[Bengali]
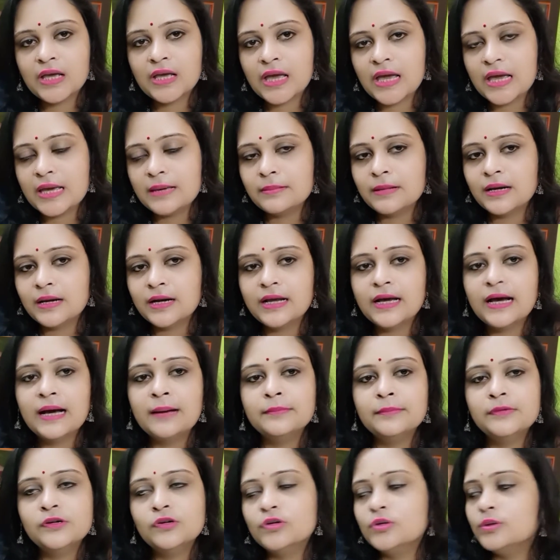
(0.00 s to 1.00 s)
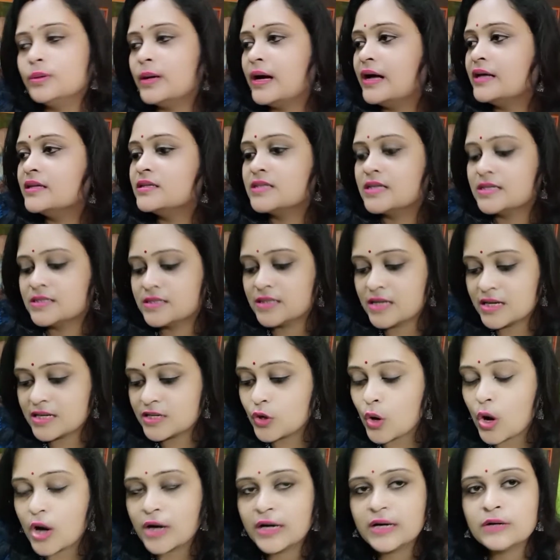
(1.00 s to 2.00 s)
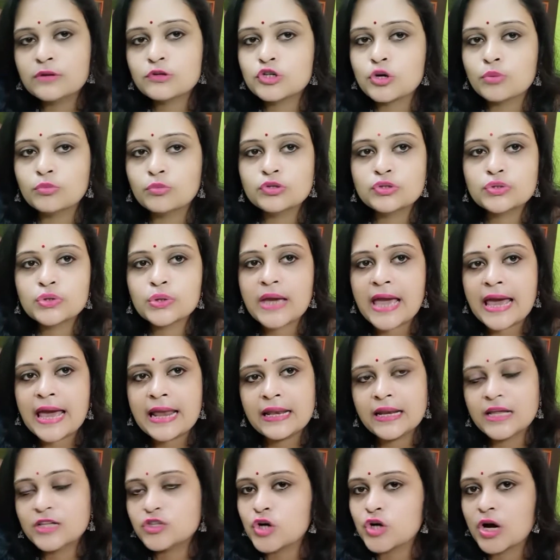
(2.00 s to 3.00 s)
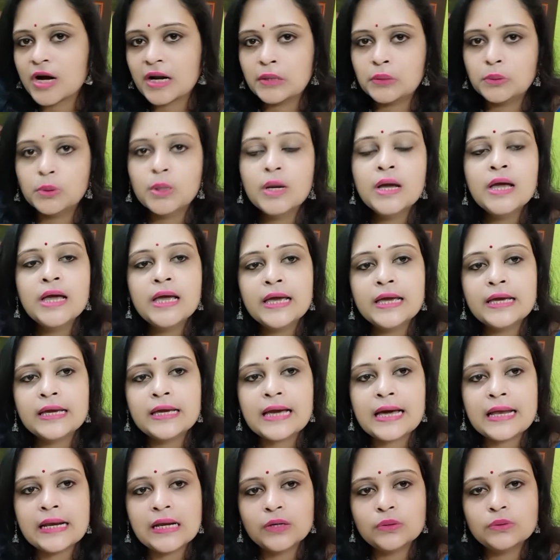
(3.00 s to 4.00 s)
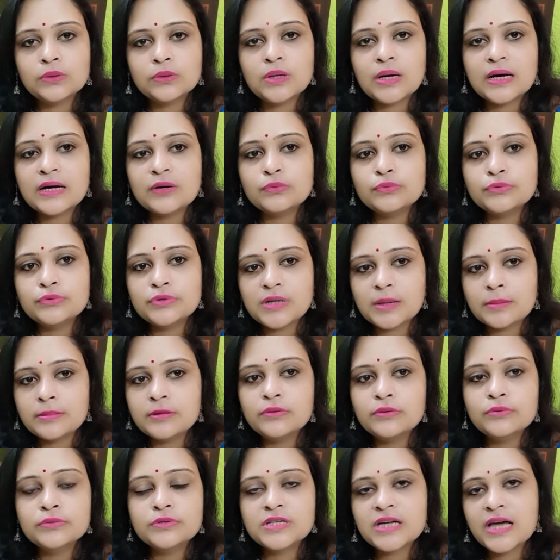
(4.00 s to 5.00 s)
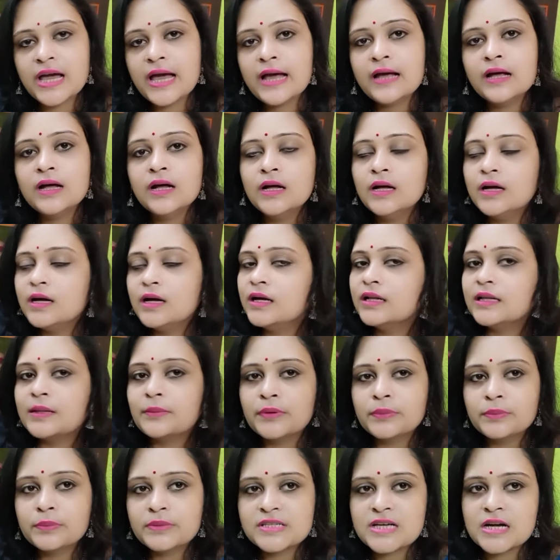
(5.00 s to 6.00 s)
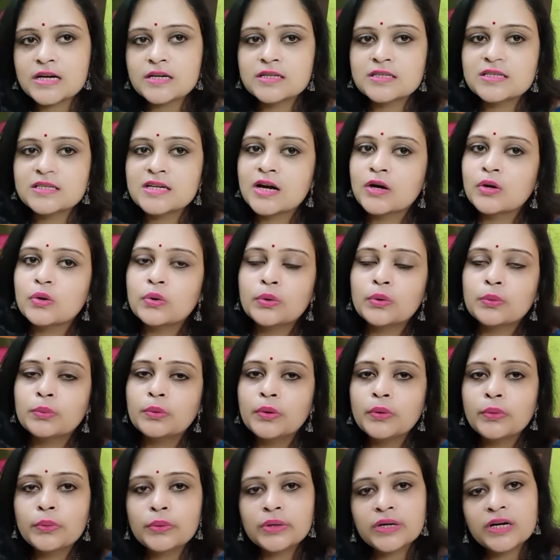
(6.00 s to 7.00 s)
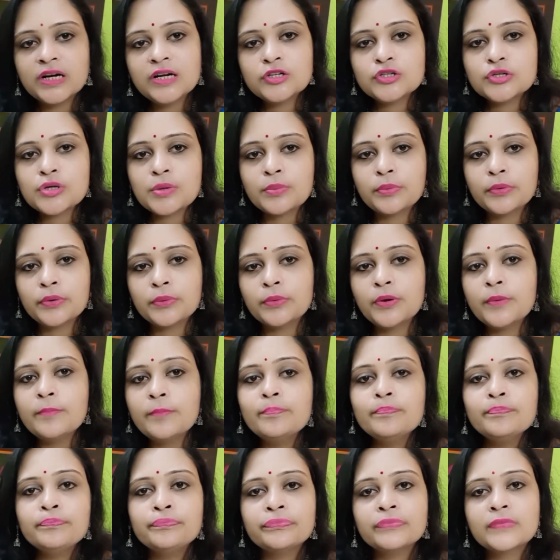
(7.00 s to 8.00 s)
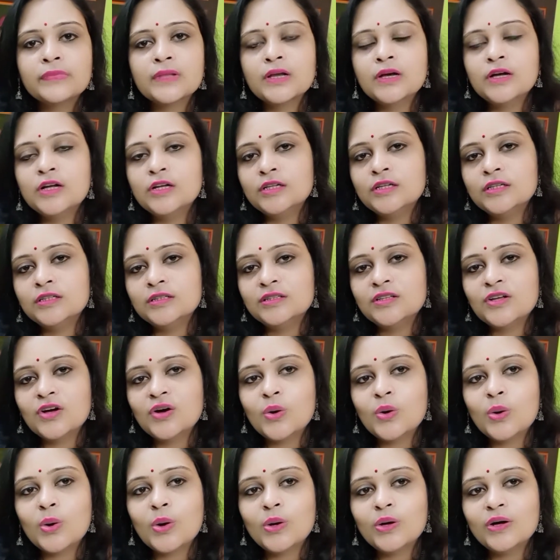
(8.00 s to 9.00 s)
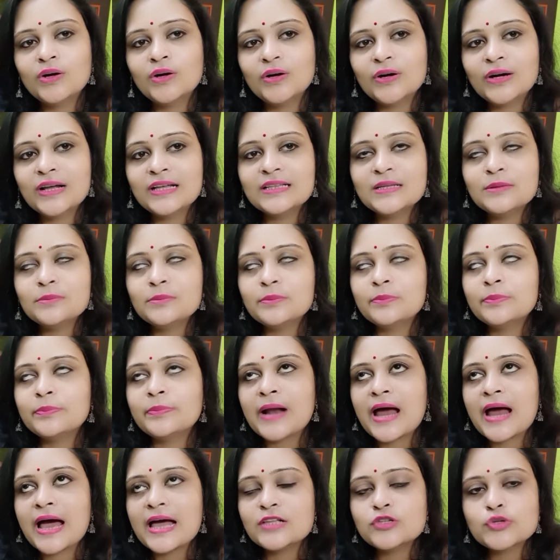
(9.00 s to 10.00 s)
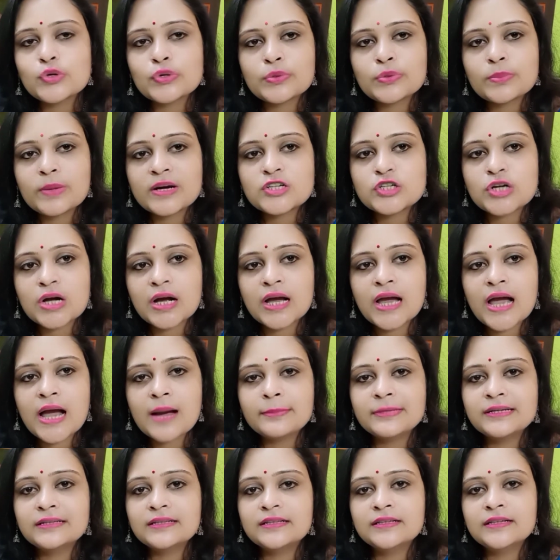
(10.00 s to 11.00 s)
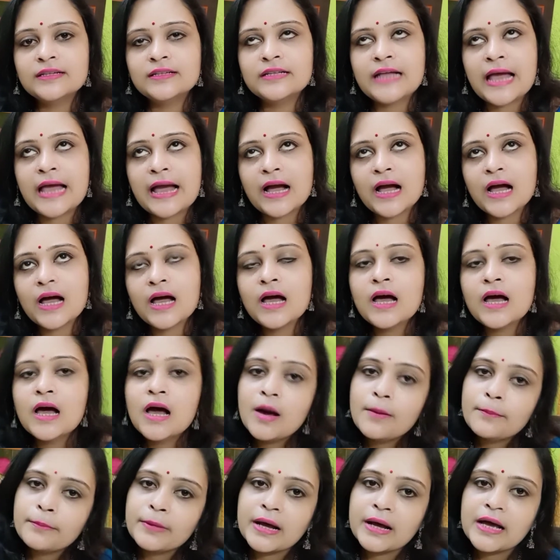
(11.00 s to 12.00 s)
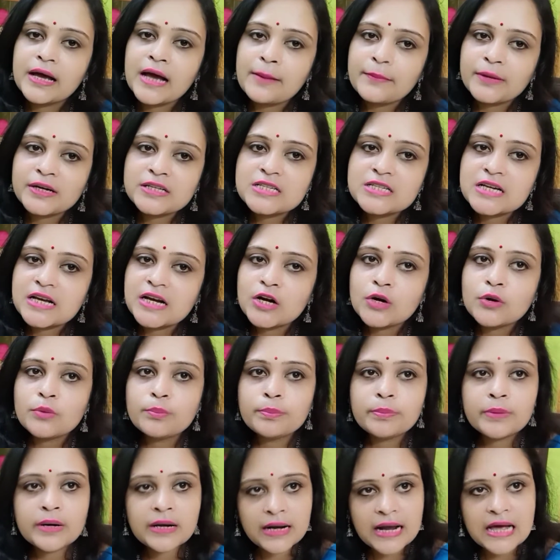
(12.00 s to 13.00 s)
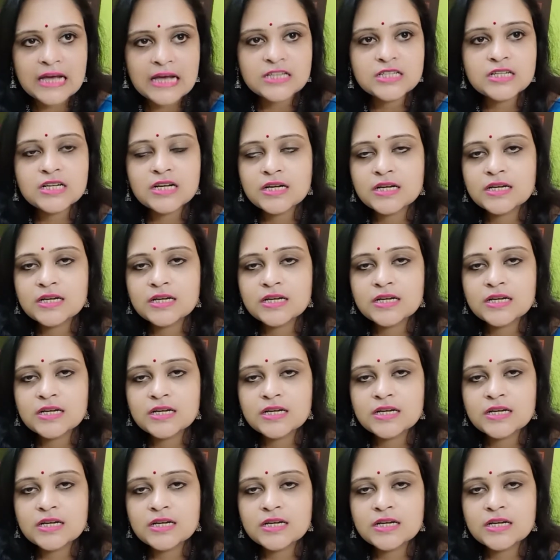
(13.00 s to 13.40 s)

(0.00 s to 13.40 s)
এইবারে আমিও আস্তে আস্তে এই ঘরের সমস্ত খেলনা ছড়ানো এই খেলাগুলো উঠাবো উঠিয়ে তারপর বিছানা ফিছানা করবো করে শুয়ে পড়বো তো অনেকদিন প্রায় ছোটো মার সঙ্গে আমাদের দেখা প্রায় আমার ছেলের লাস্ট